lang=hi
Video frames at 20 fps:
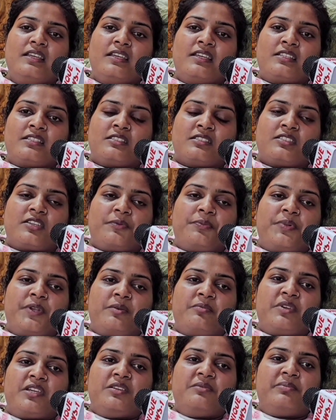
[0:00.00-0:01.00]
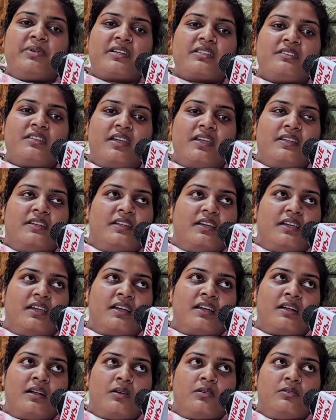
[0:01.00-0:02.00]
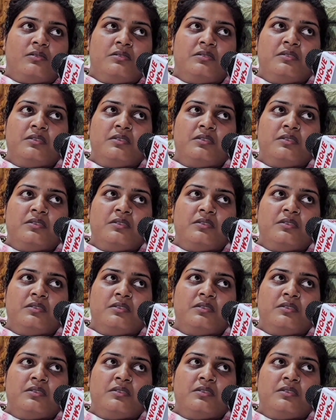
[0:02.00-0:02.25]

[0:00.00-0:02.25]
एक छपरा में ही पड़ता है नया गाँव